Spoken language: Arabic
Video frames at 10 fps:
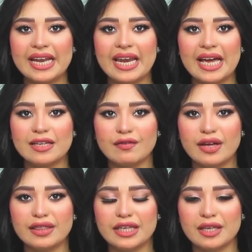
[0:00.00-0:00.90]
الهدف
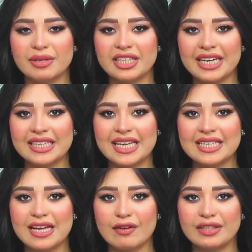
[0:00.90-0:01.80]
الثاني من ركلة
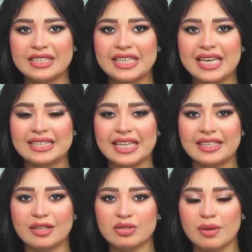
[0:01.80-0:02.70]
جزاء في الدقيقة
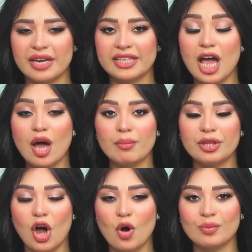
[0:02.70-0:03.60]
73
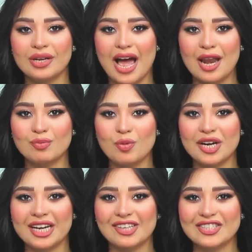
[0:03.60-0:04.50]
من عمر
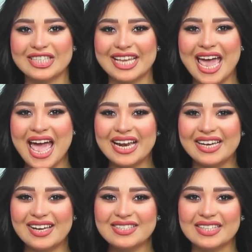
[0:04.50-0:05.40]
المباراة الأصلي
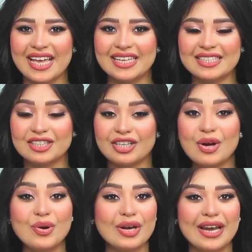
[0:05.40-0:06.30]
ليحصل يحصد جائزة
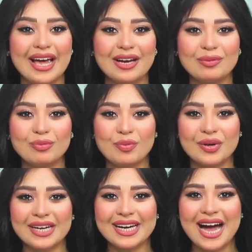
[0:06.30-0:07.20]
رجل المباراة